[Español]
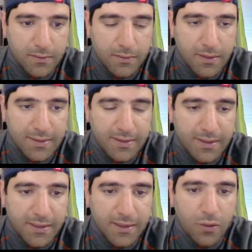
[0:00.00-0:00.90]

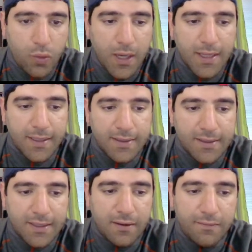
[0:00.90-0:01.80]
Existe esta jugada que
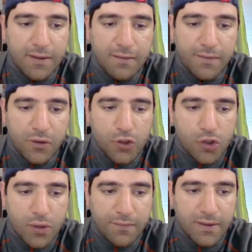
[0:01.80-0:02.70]
sería alfil
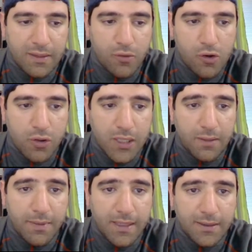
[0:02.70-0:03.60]
F8, defendemos contra
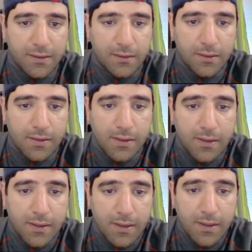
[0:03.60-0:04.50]
el mate.
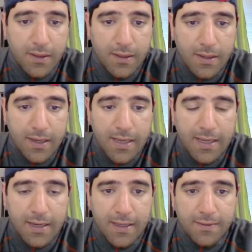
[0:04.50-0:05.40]

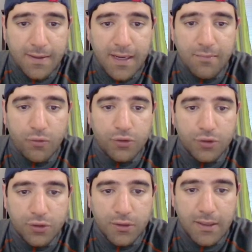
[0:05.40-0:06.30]
Le
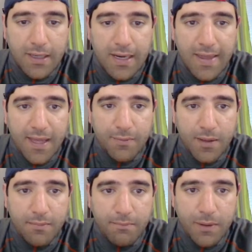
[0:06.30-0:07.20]
entregamos la
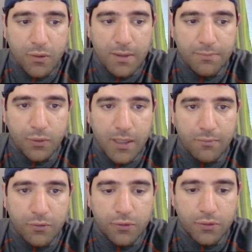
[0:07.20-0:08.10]
dama, pero
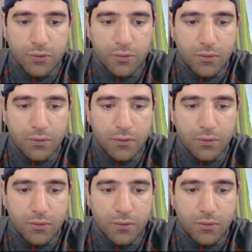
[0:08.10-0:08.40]
capturamos